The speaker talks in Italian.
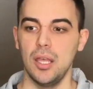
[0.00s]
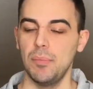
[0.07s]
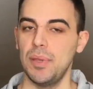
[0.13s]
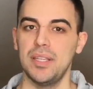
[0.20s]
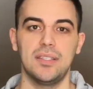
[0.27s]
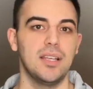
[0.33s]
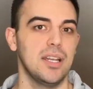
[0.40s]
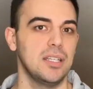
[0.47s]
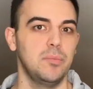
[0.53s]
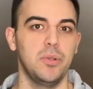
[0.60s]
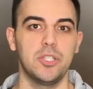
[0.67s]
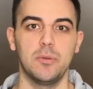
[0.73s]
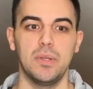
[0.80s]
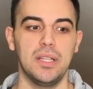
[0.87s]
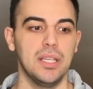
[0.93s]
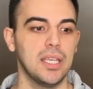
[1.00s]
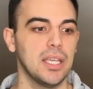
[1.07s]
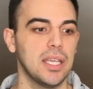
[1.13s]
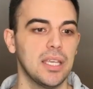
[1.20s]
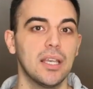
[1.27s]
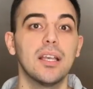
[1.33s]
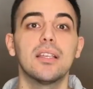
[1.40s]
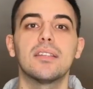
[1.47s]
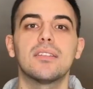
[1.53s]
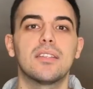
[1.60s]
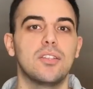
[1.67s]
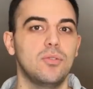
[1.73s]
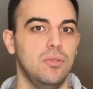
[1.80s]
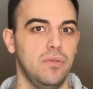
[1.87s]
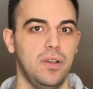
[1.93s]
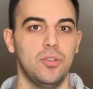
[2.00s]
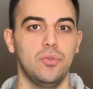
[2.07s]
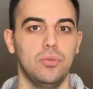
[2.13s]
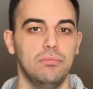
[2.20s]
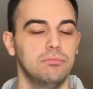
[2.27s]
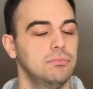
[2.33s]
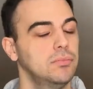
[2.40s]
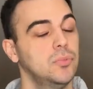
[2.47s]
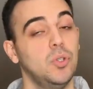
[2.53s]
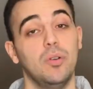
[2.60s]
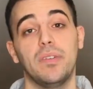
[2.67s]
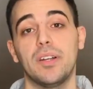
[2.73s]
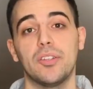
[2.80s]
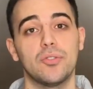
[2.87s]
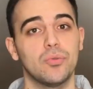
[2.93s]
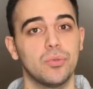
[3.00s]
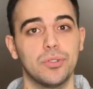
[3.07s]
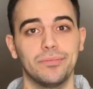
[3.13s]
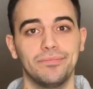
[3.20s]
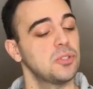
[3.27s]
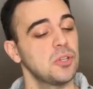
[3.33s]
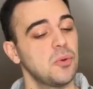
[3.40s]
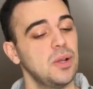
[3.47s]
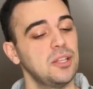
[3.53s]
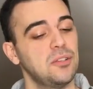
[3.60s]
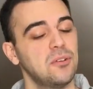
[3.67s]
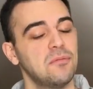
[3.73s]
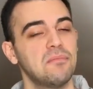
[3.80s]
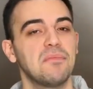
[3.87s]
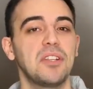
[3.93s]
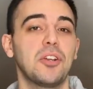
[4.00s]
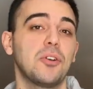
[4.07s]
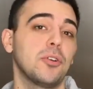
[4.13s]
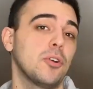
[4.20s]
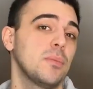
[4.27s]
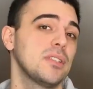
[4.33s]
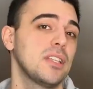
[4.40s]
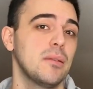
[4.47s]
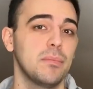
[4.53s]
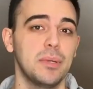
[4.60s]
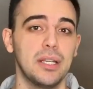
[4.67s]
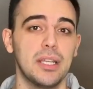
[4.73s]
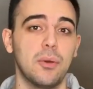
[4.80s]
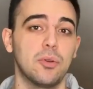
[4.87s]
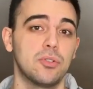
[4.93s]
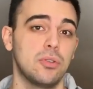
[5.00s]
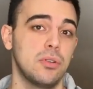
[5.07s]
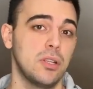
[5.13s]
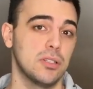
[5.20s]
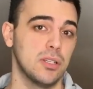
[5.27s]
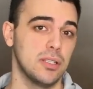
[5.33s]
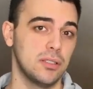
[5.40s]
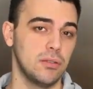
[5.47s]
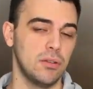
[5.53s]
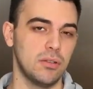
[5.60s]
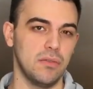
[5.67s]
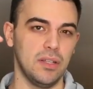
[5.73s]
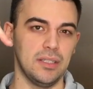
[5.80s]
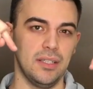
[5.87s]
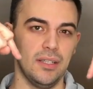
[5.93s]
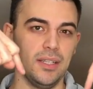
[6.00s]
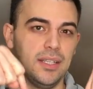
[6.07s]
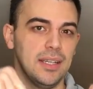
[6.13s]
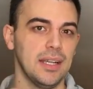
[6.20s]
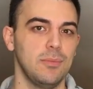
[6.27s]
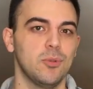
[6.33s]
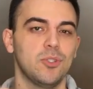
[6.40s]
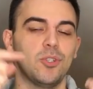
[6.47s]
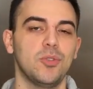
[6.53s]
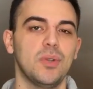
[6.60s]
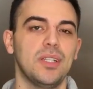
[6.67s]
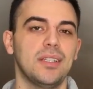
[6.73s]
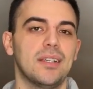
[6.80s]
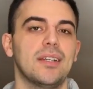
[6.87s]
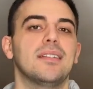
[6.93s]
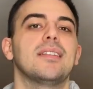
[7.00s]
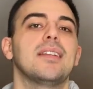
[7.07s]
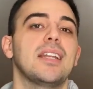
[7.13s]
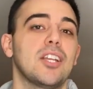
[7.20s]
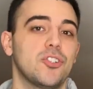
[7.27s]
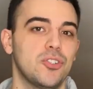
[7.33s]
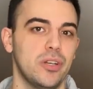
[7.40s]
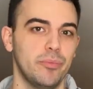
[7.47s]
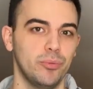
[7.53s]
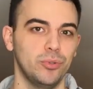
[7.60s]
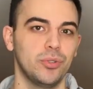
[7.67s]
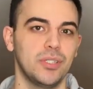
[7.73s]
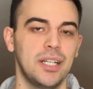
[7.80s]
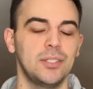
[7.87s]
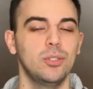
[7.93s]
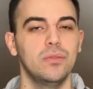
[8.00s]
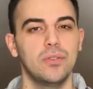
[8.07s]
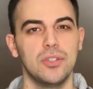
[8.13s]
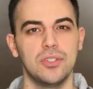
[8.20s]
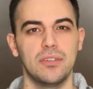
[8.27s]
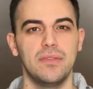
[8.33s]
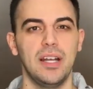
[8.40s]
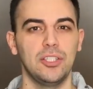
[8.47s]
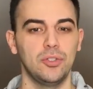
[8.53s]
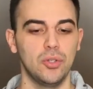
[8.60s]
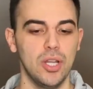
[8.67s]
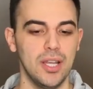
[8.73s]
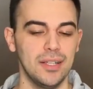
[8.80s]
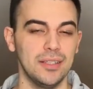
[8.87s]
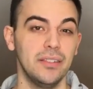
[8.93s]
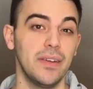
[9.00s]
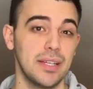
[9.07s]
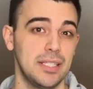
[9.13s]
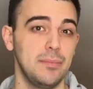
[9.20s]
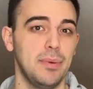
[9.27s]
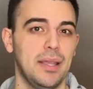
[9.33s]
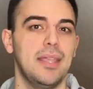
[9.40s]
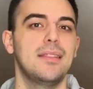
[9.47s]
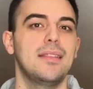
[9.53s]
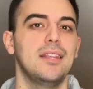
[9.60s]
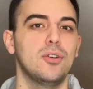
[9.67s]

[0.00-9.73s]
Pensare semplicemente che se non lo fai tu, non lo fa nessuno. Questo è quanto, vi ricordo come sempre che qua sotto in iscrizione trovate il link al mio sito internet rinascere.net dove ho riservato diversi pacchetti